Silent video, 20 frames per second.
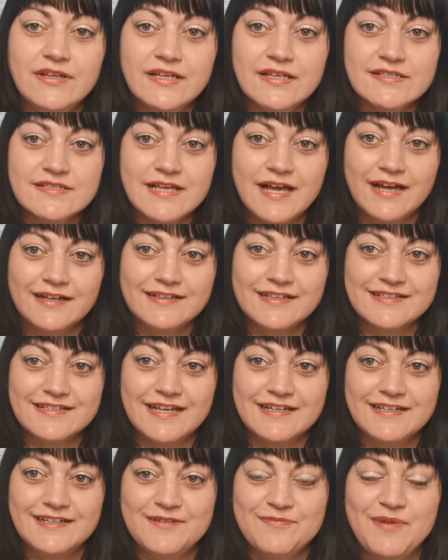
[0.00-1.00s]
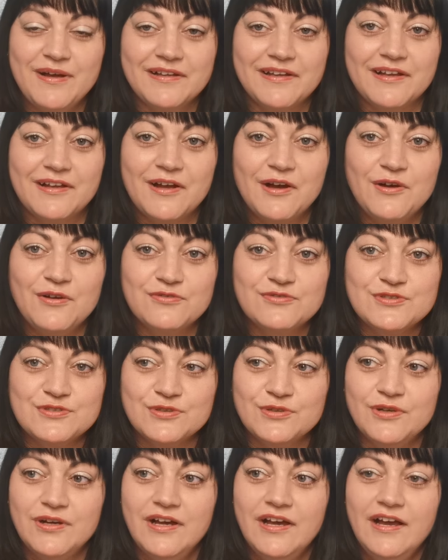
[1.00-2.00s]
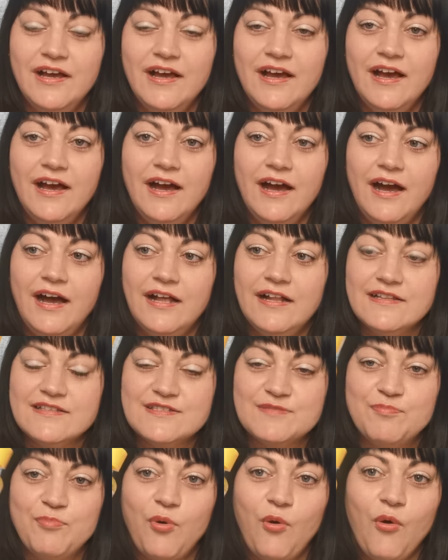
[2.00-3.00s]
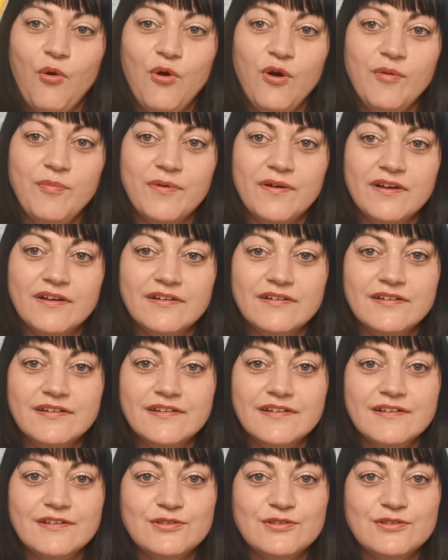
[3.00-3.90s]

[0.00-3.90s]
Wie gesagt, ich hatte die mal gekauft, so als Probe,